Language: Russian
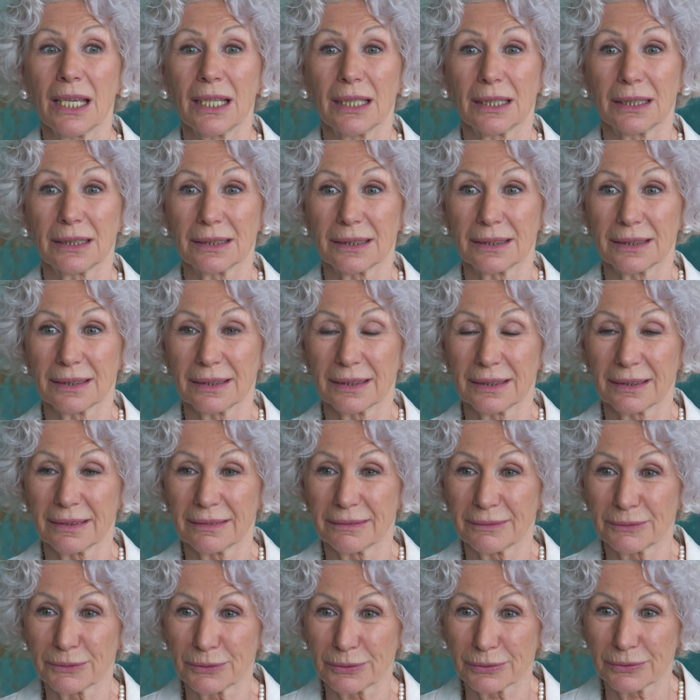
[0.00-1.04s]
э,
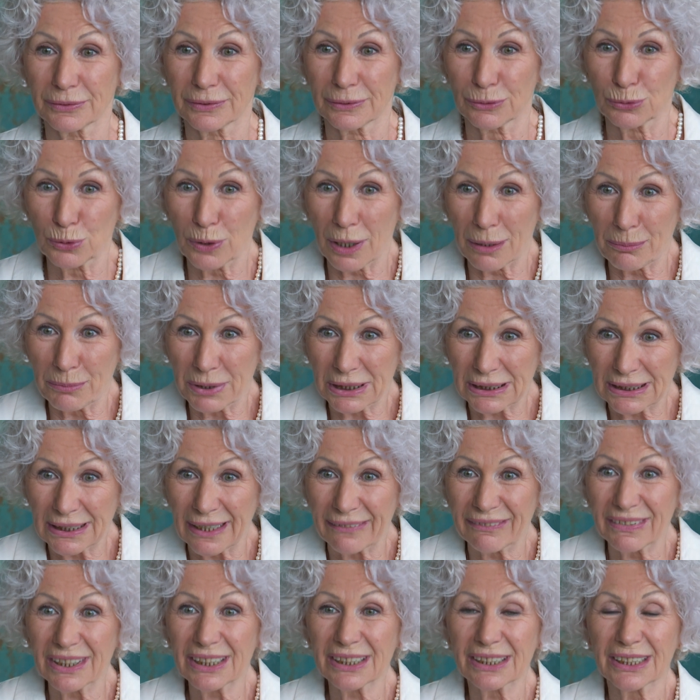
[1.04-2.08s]
в, у
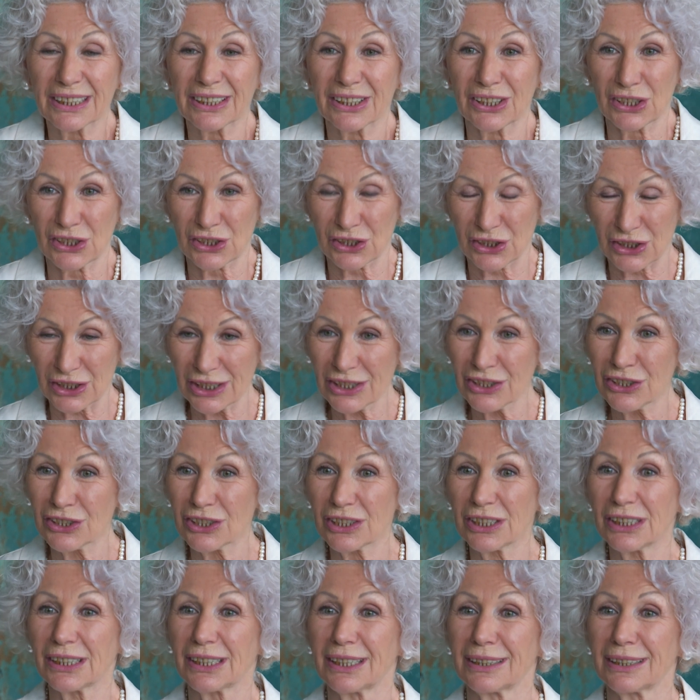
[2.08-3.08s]
обыкновенной женщины,